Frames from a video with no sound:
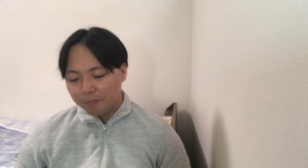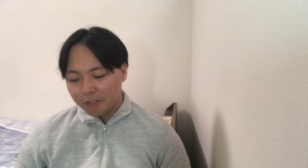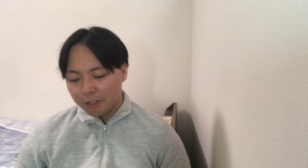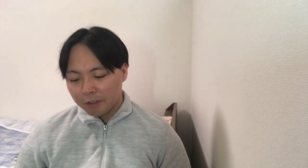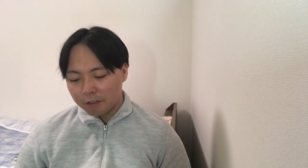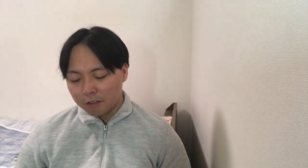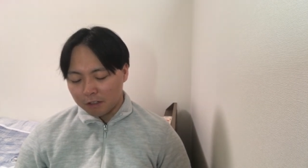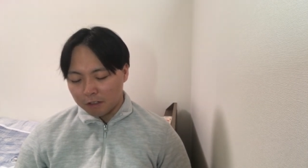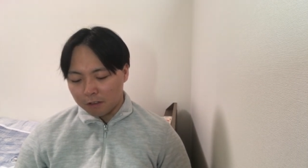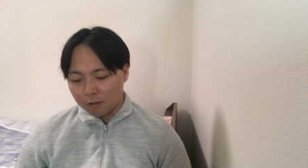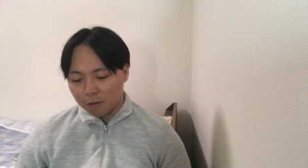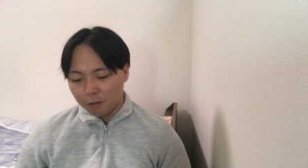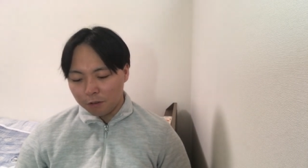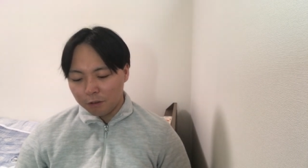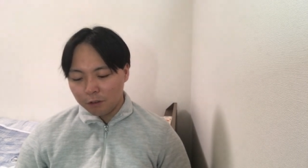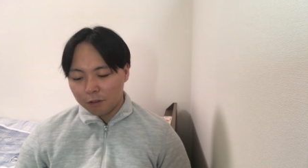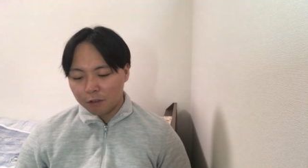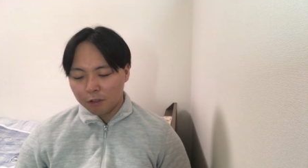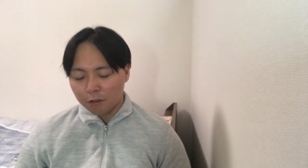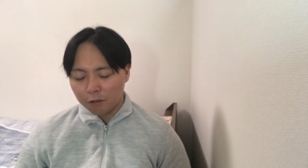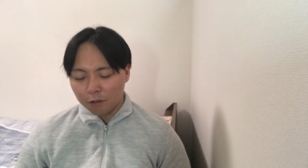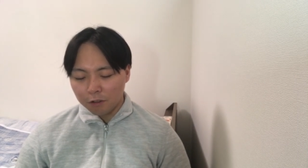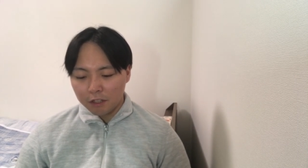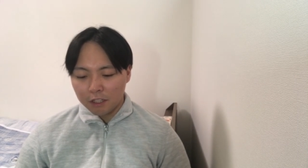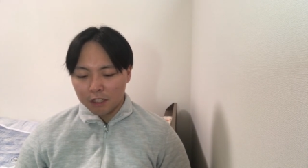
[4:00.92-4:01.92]
なんていうかな、本当
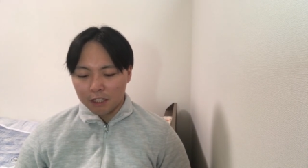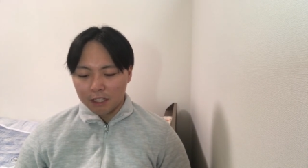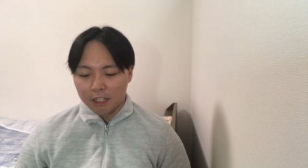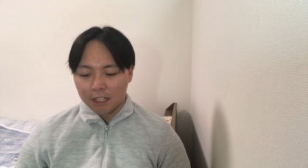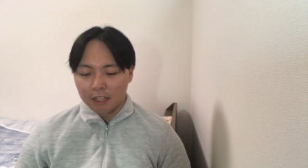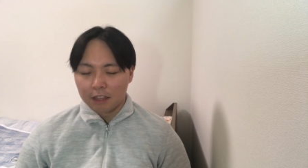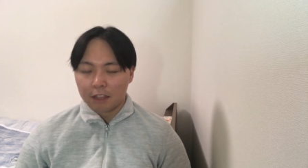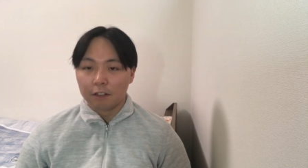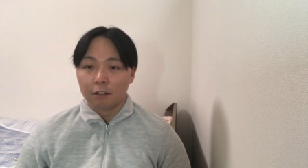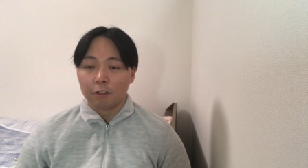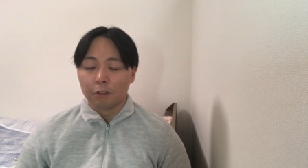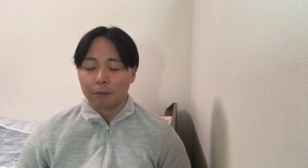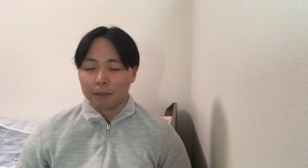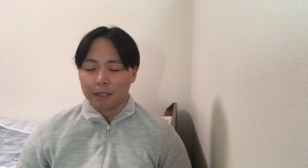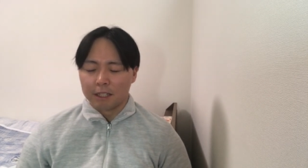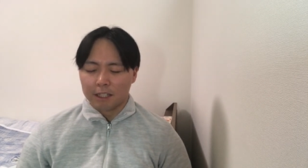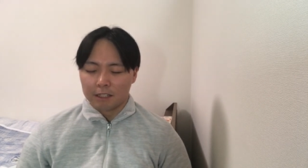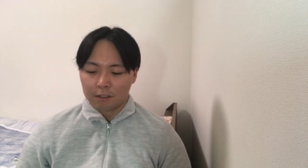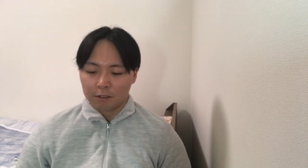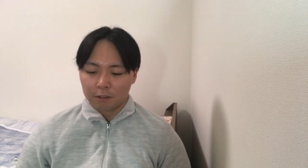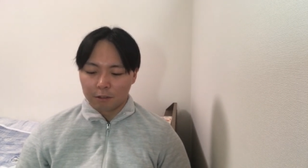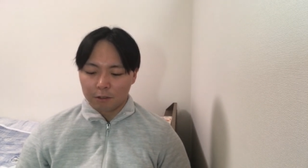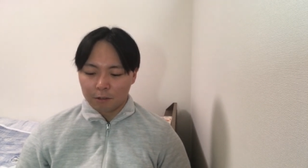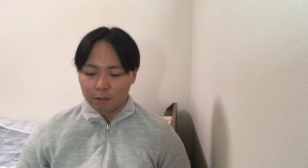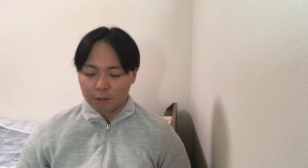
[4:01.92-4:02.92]
に本人がやってるのみたいな、
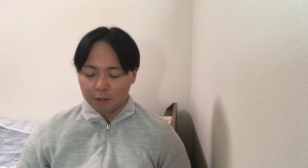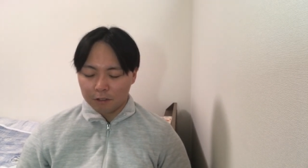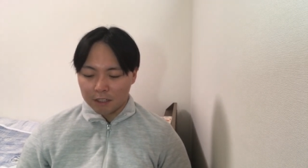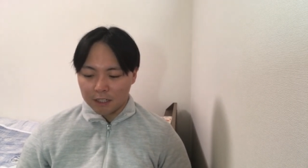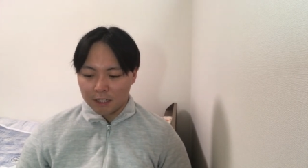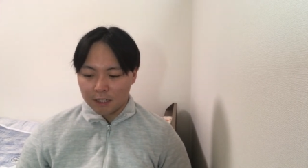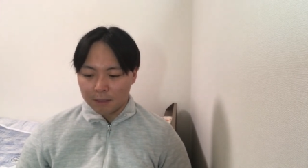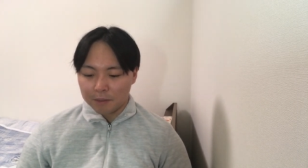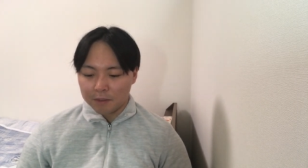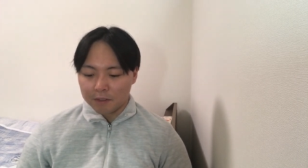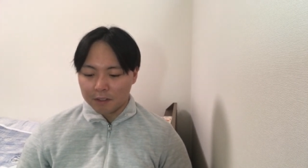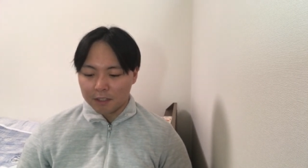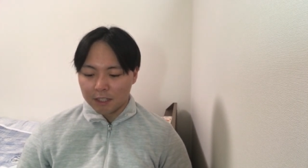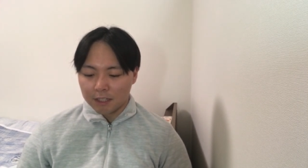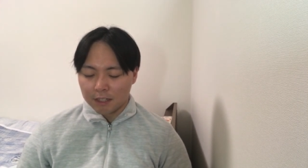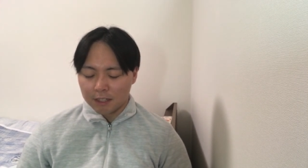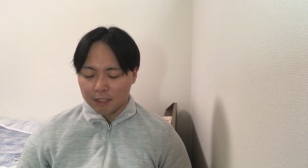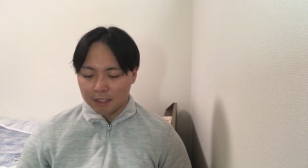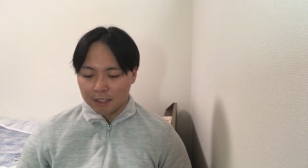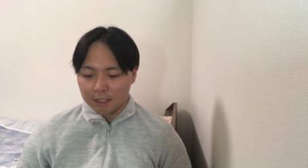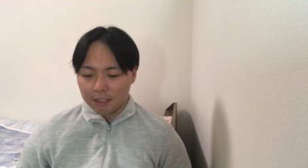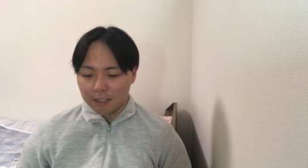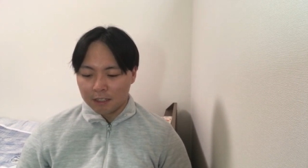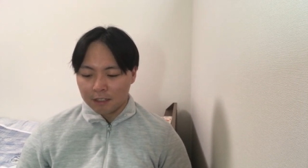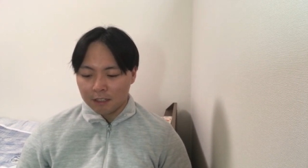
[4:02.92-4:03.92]
そういう風なレベルだった
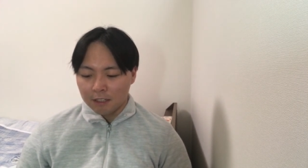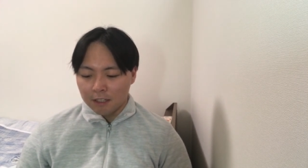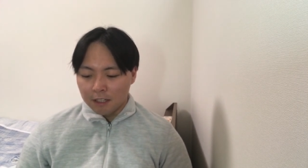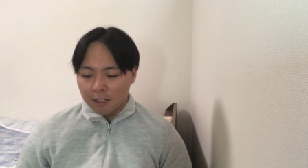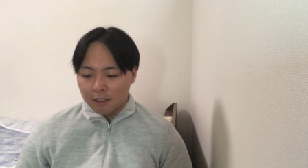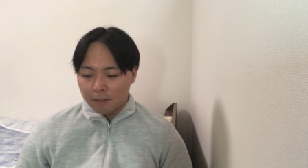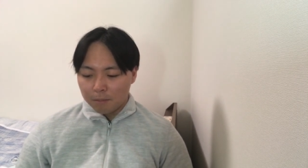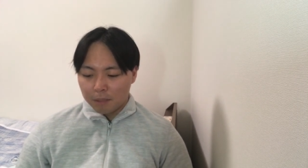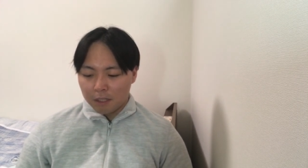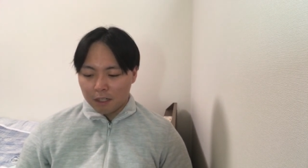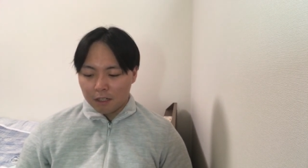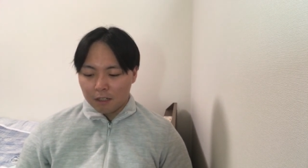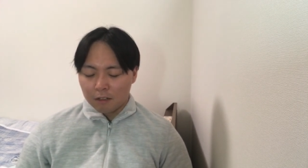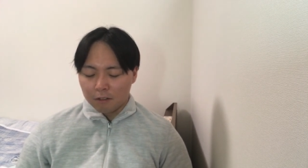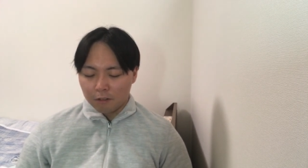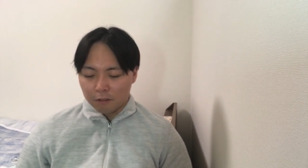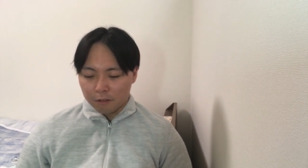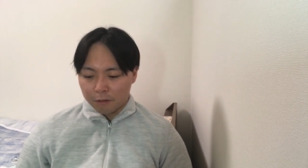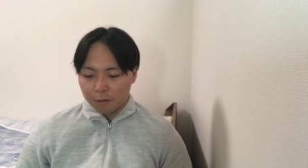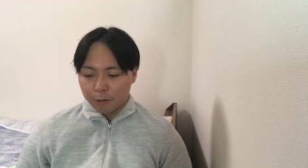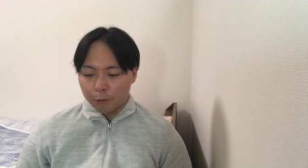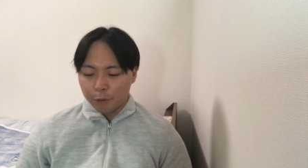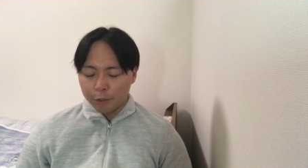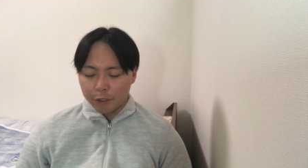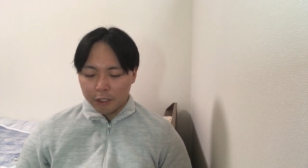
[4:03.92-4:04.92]
んで、まあ、あ
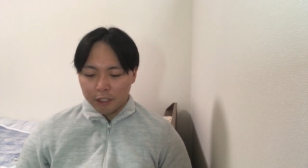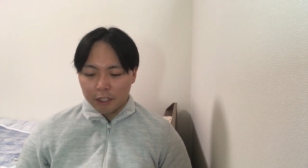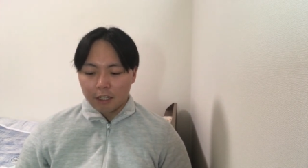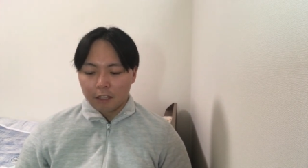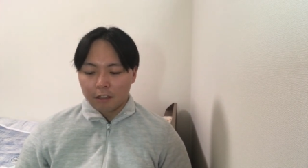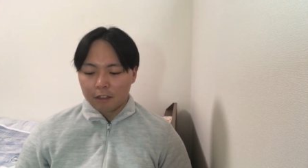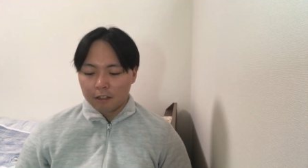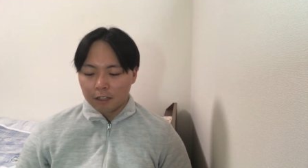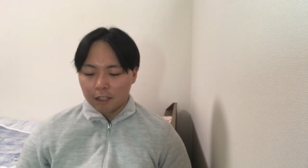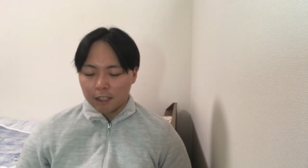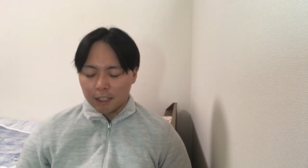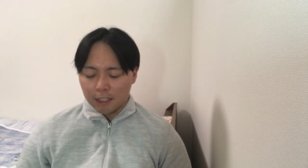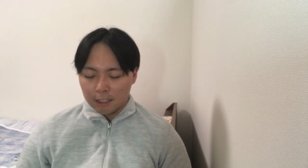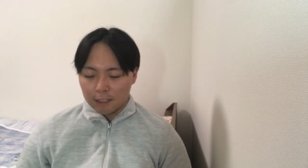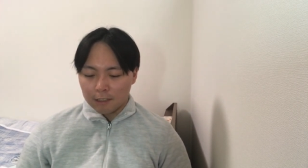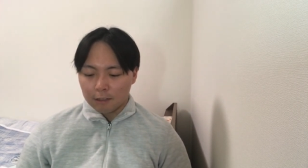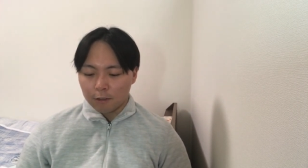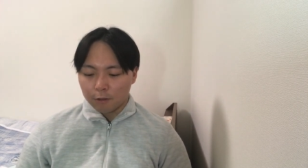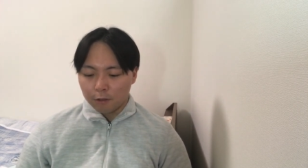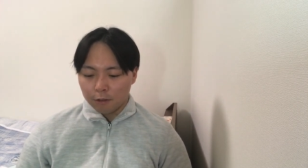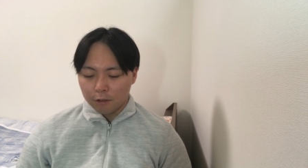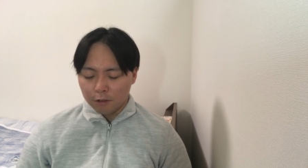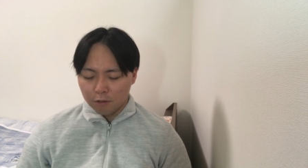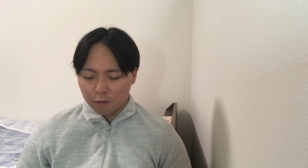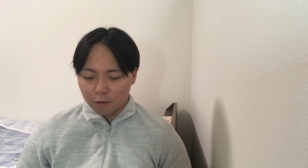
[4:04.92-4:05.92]
の、本人がやってたんだなと
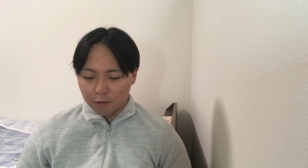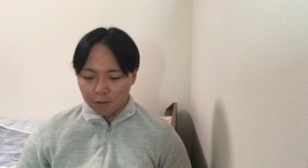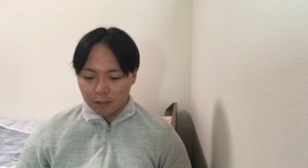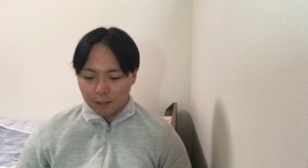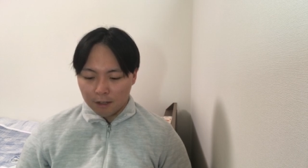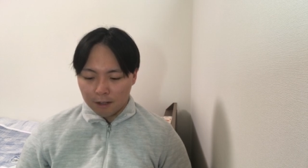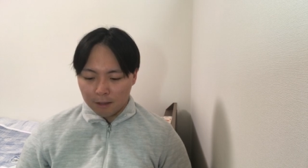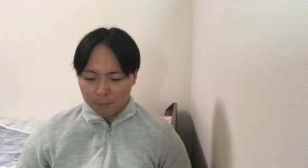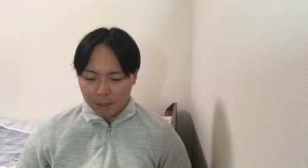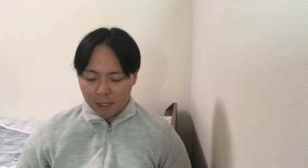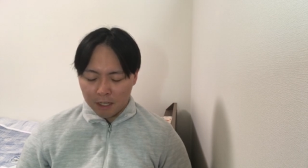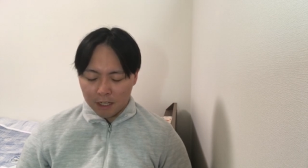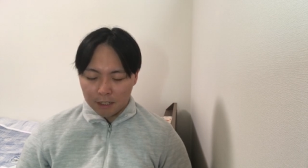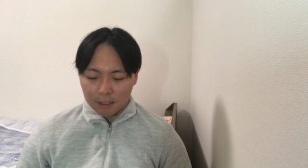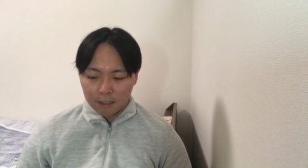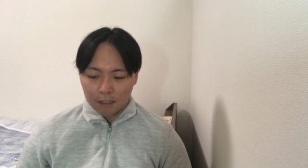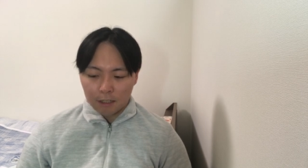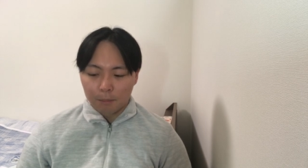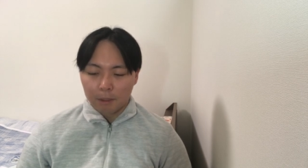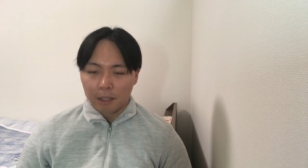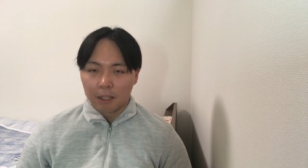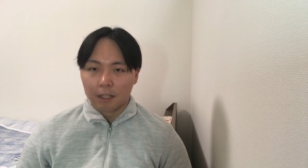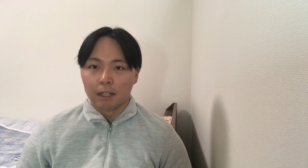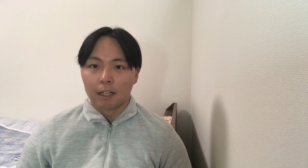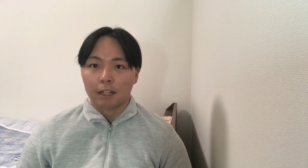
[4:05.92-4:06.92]
いう風な、まあ、改
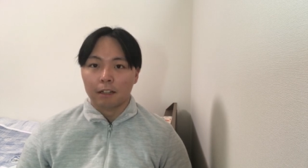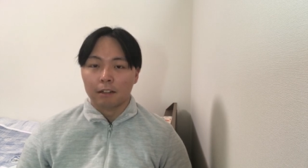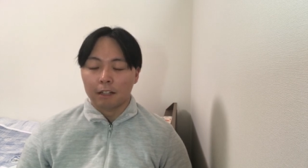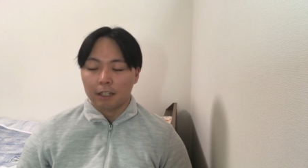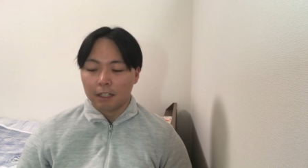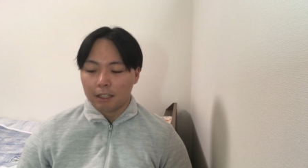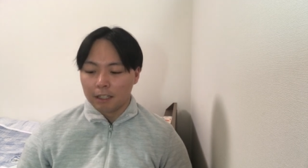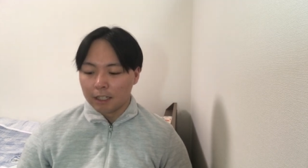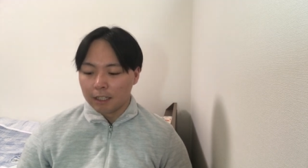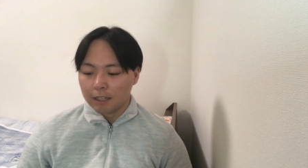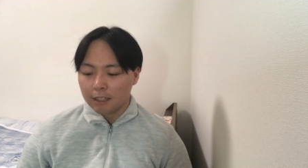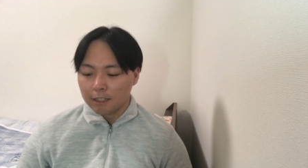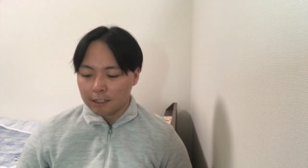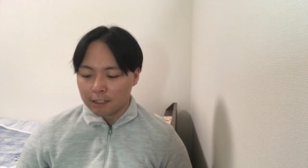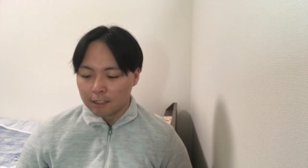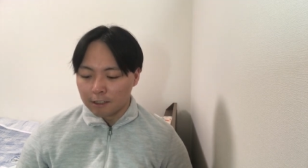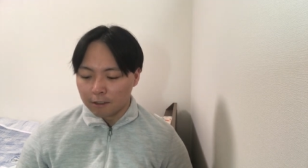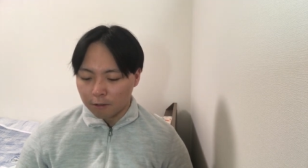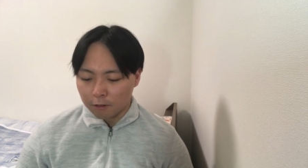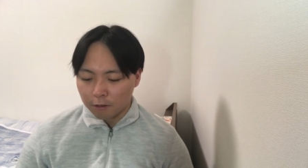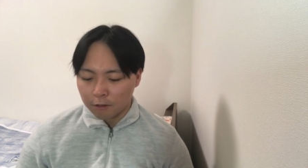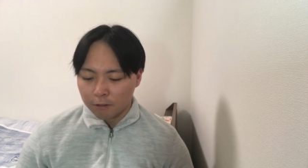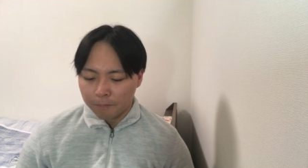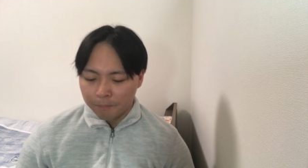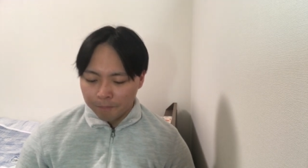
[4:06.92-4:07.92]
めて確認なんですけ
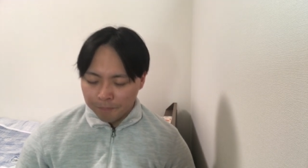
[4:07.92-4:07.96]
ど、